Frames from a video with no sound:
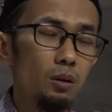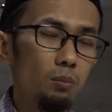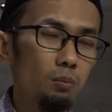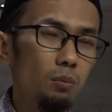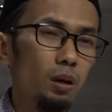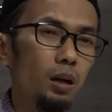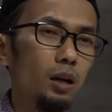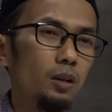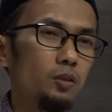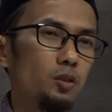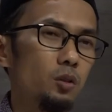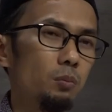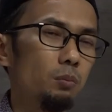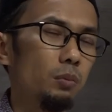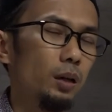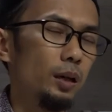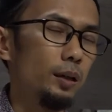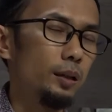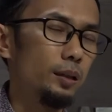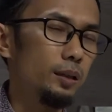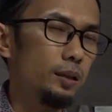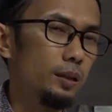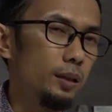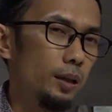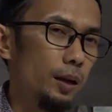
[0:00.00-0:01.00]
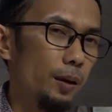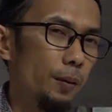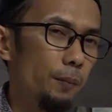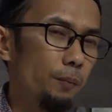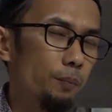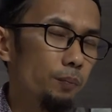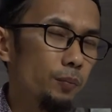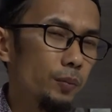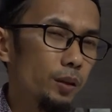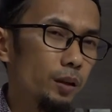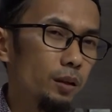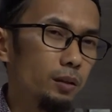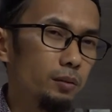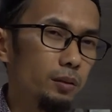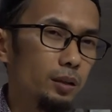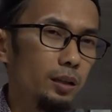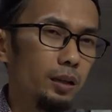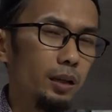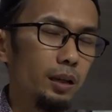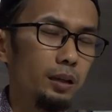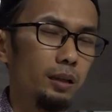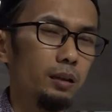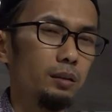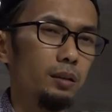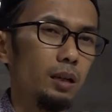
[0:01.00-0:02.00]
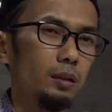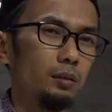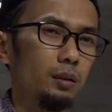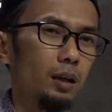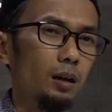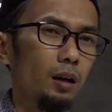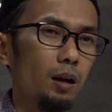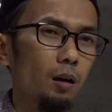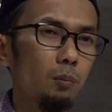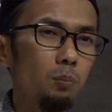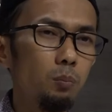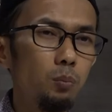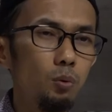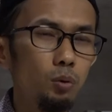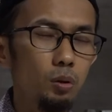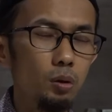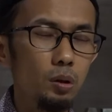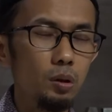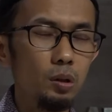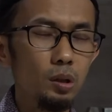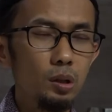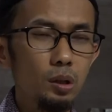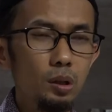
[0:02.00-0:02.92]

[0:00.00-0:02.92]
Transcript: maka sebaliknya ketika kita takabur,